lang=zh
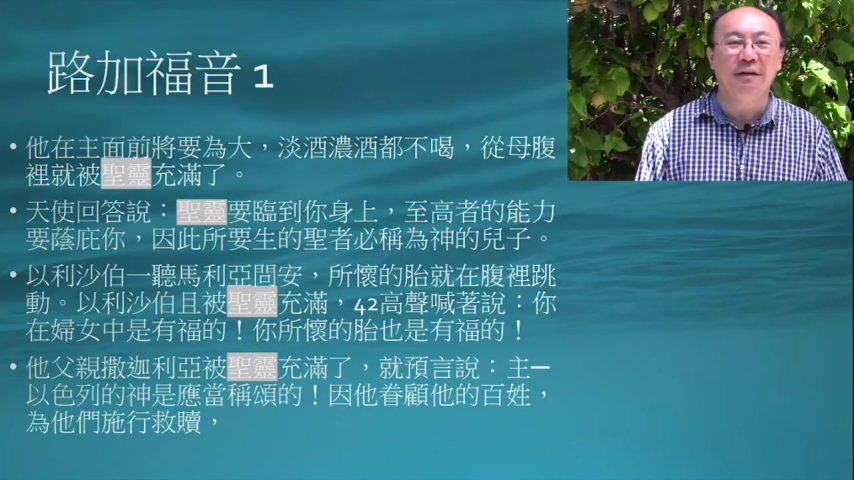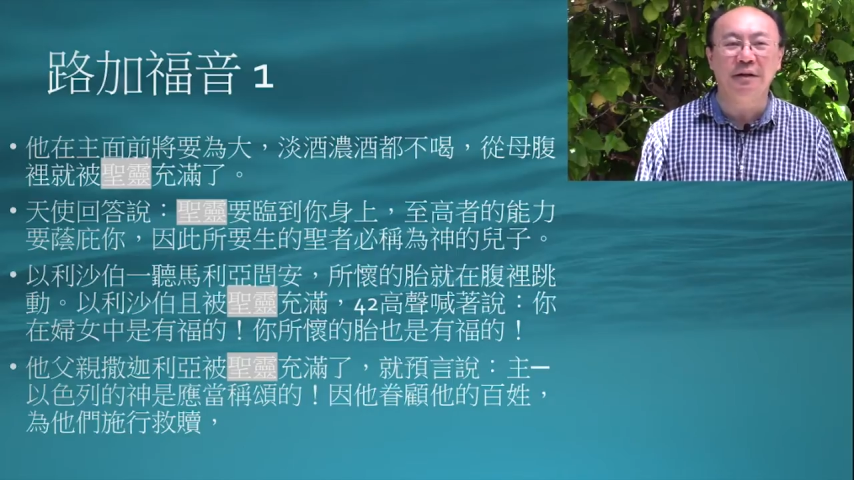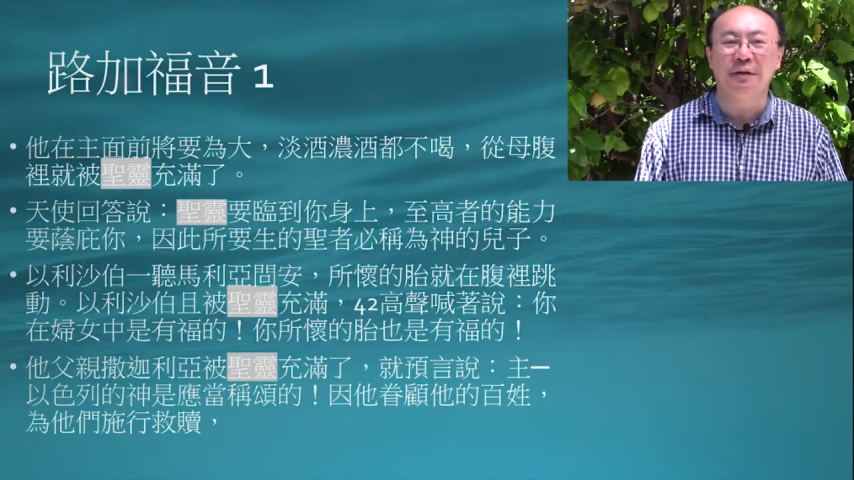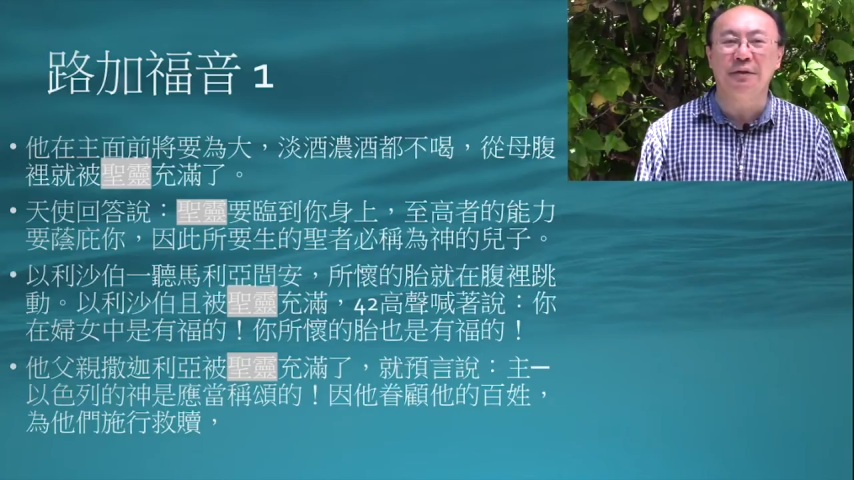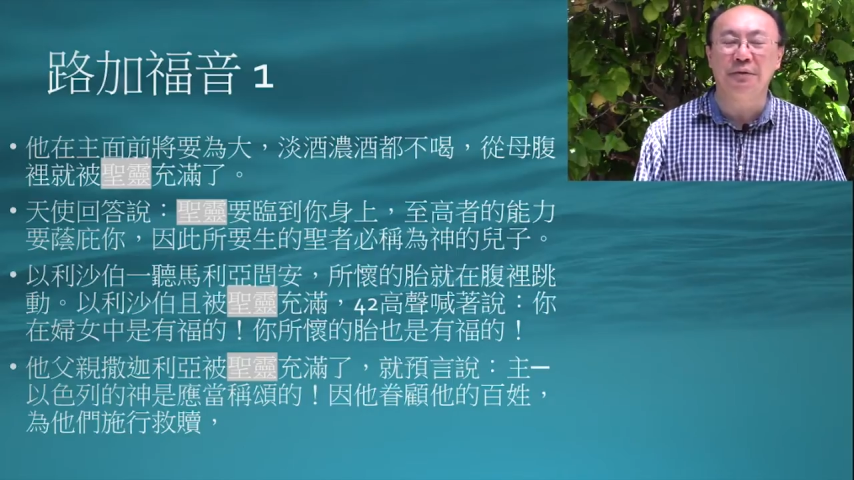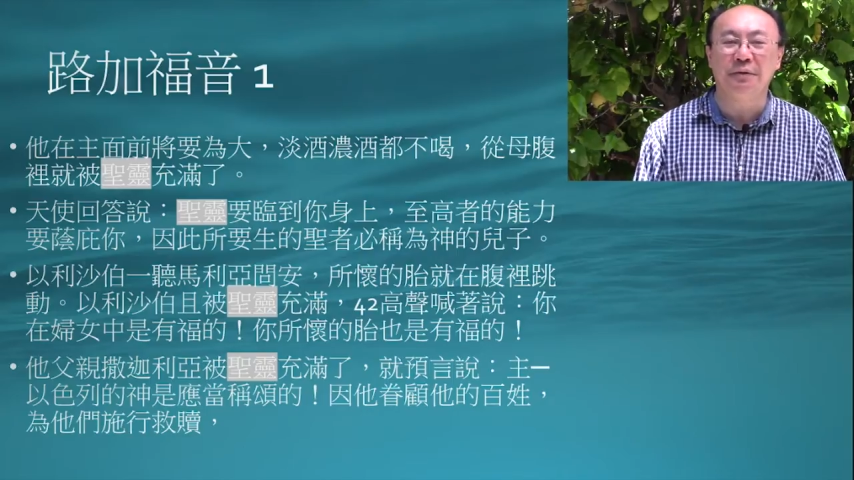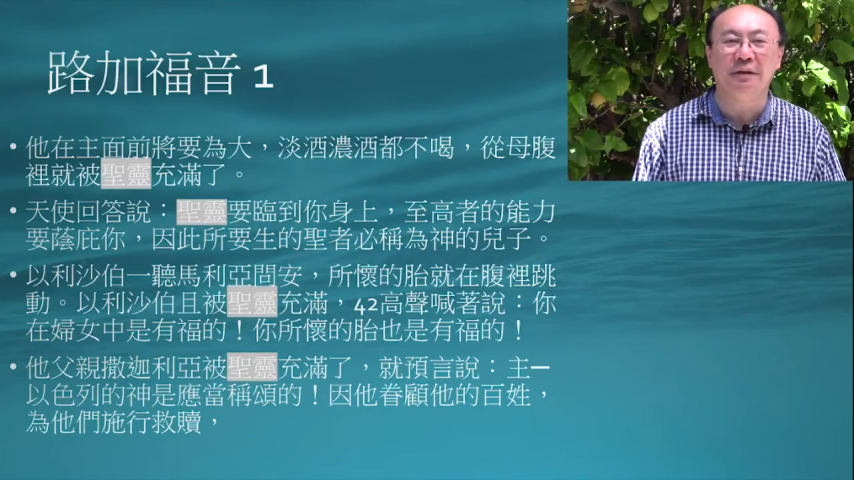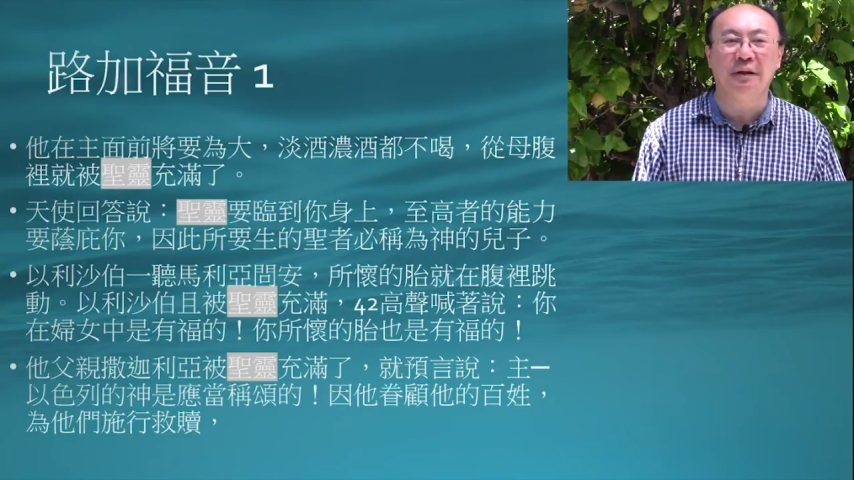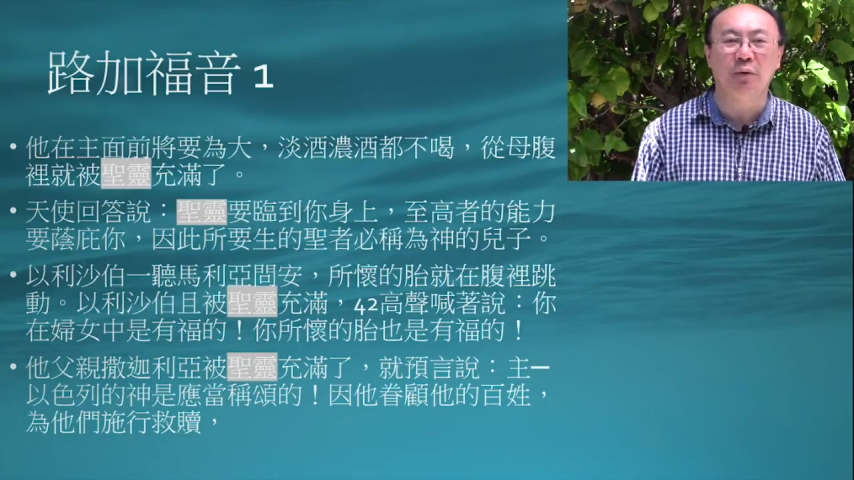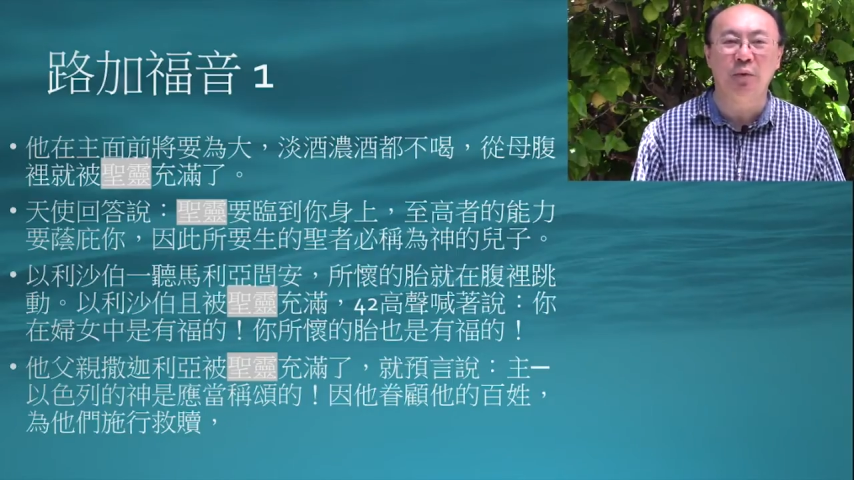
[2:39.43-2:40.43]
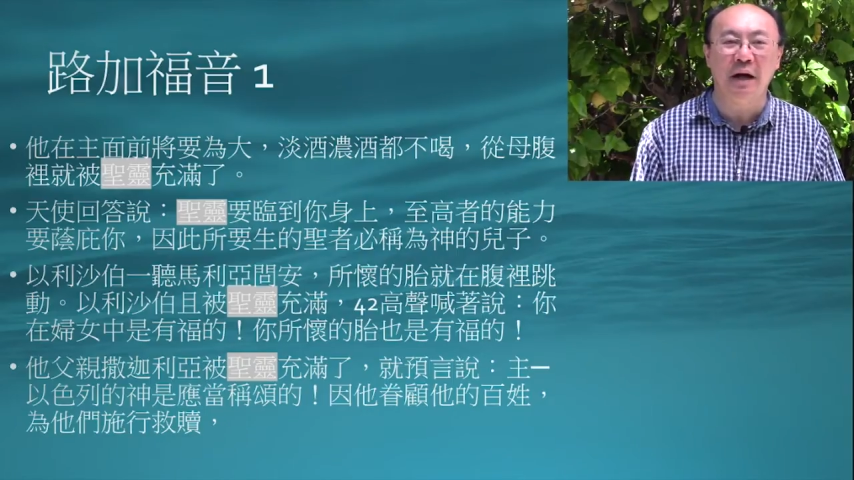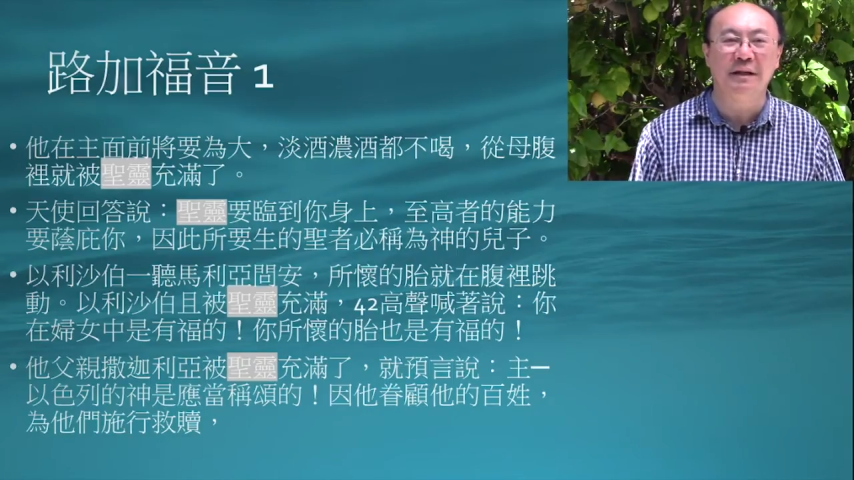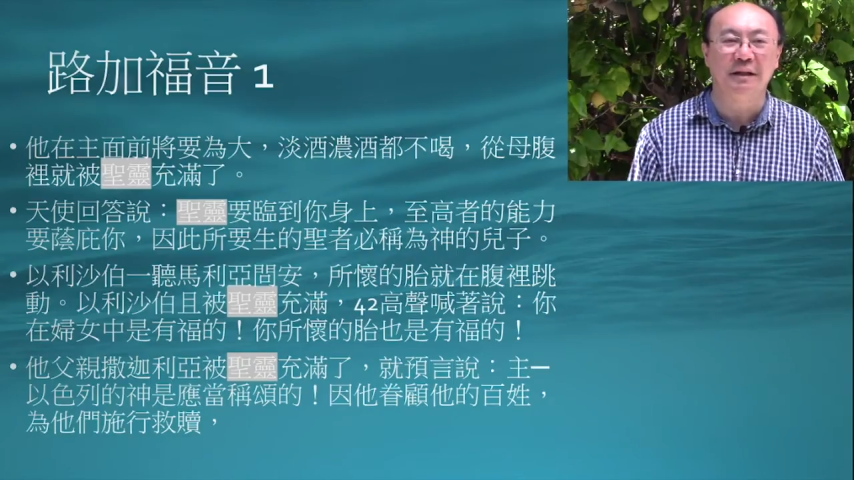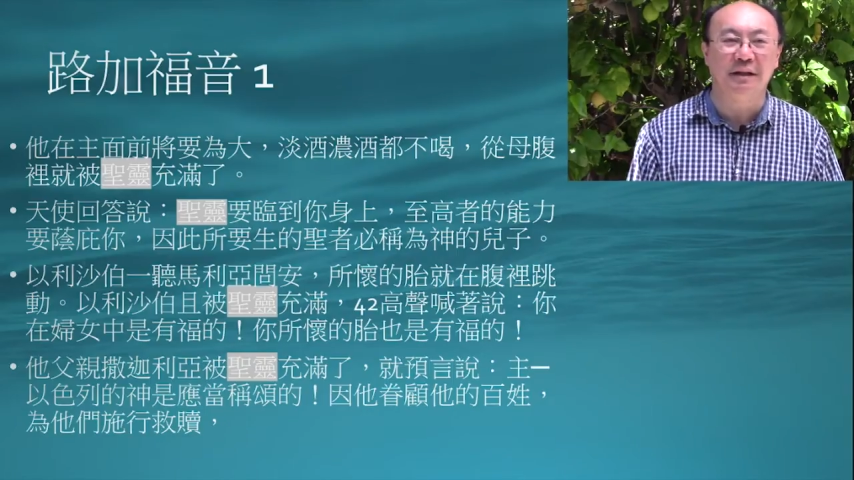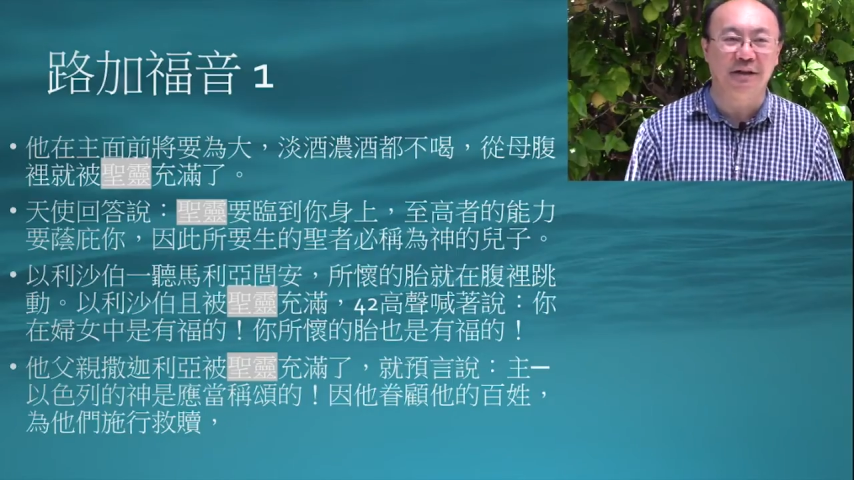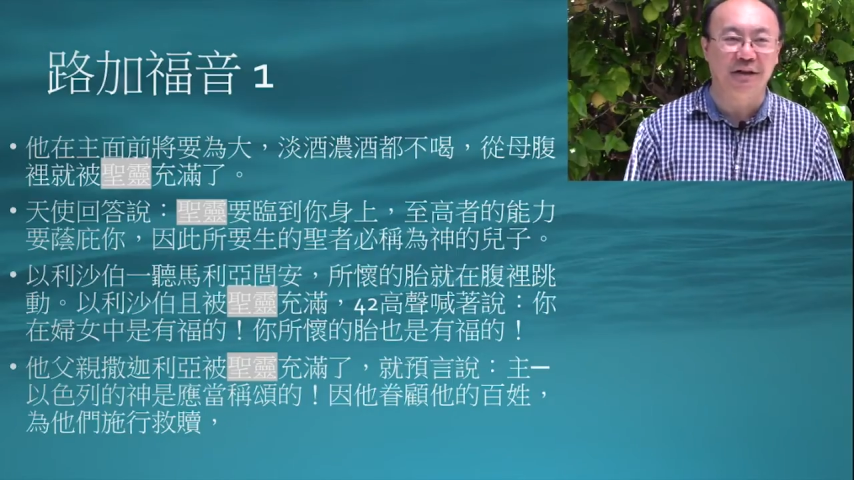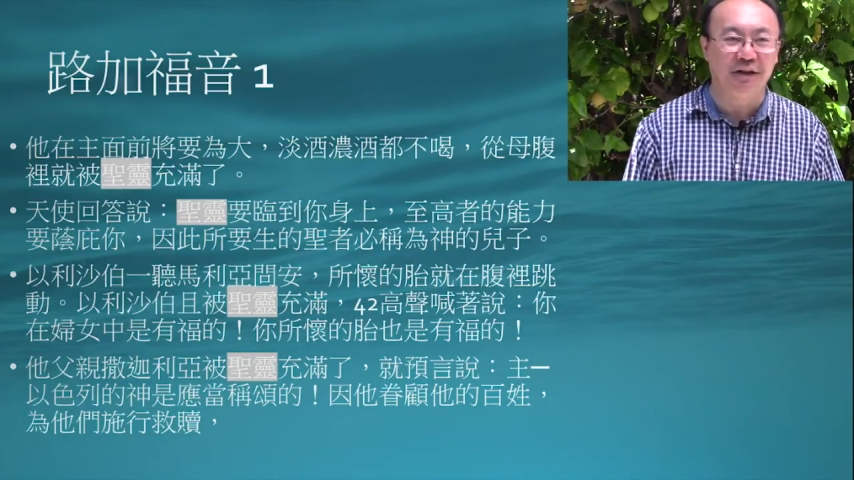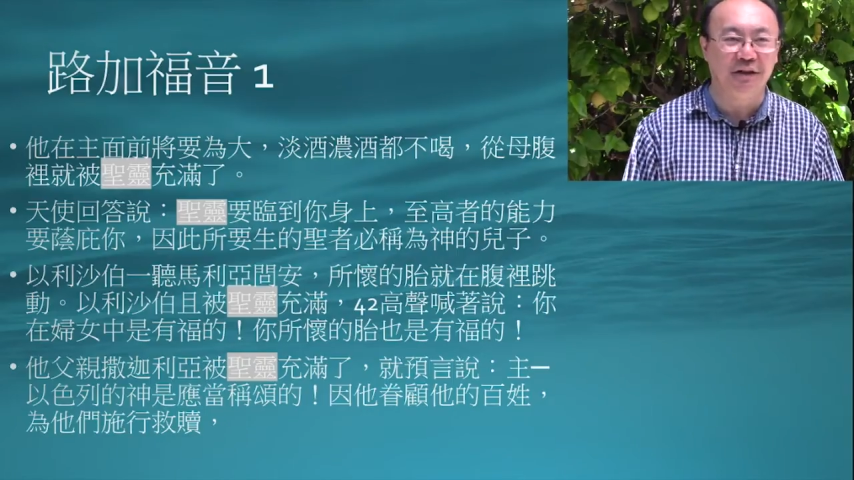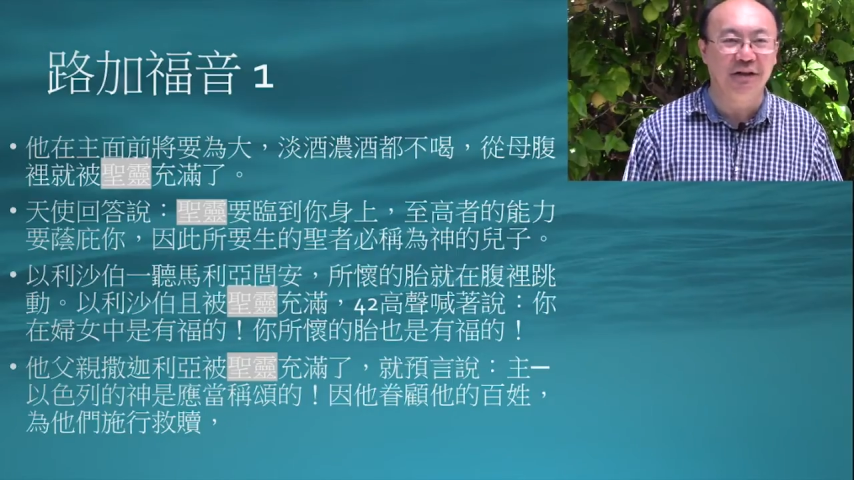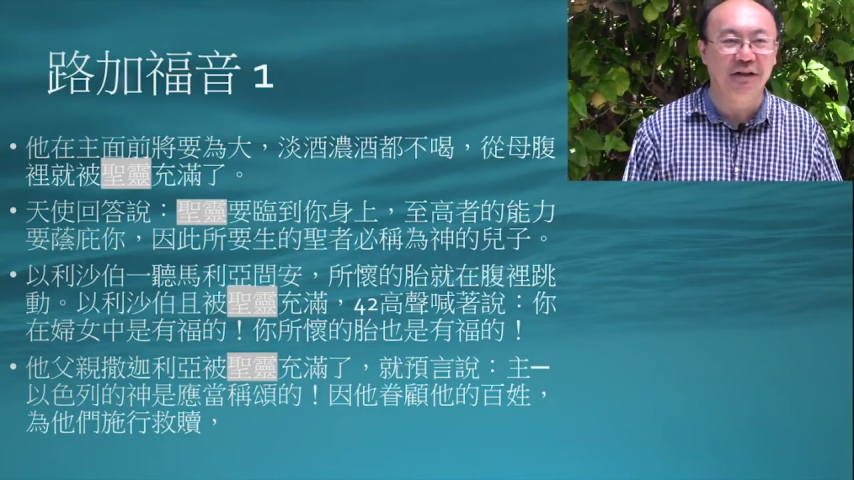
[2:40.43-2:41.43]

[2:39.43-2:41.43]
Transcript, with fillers: 贴殊的关键词。